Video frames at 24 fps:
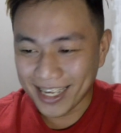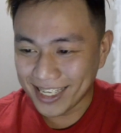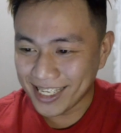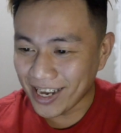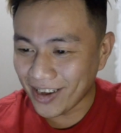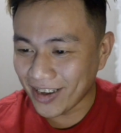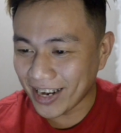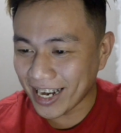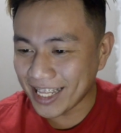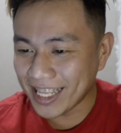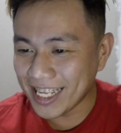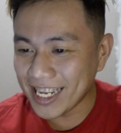Kasi
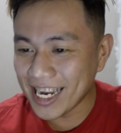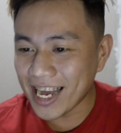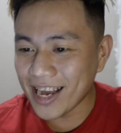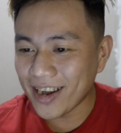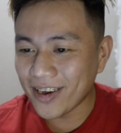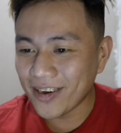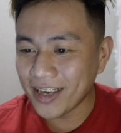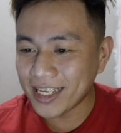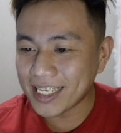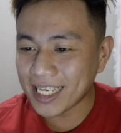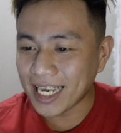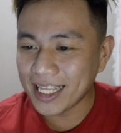ako ready na ako,
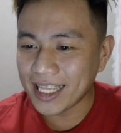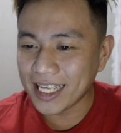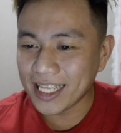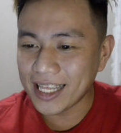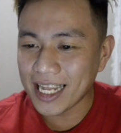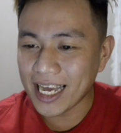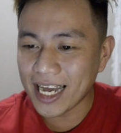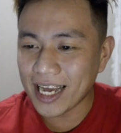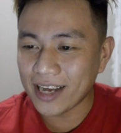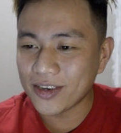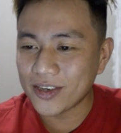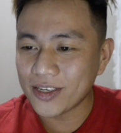excited
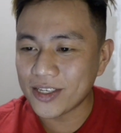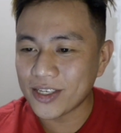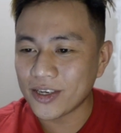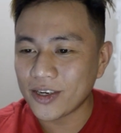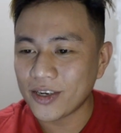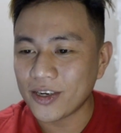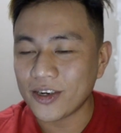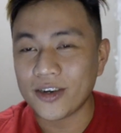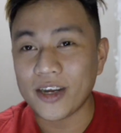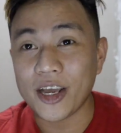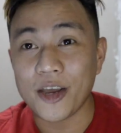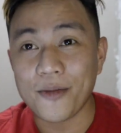na ako. So
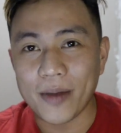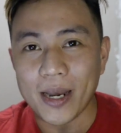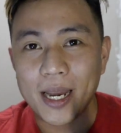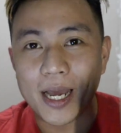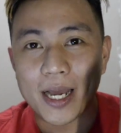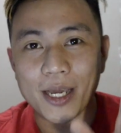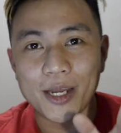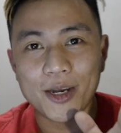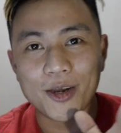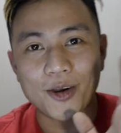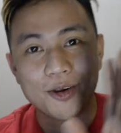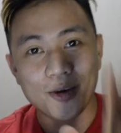ngayon pa lang,
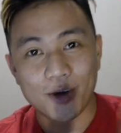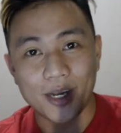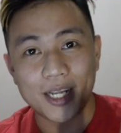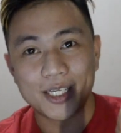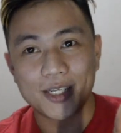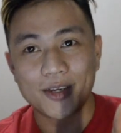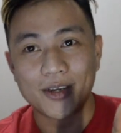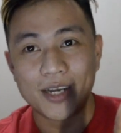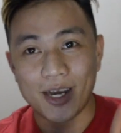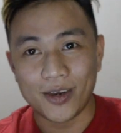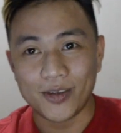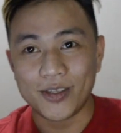kinocongrats
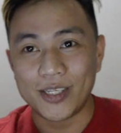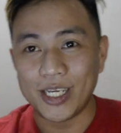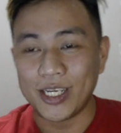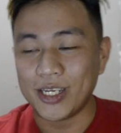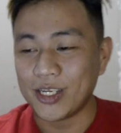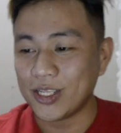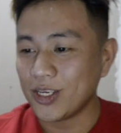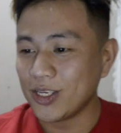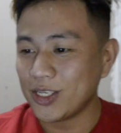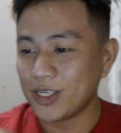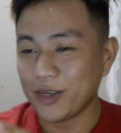ko na kung sino to.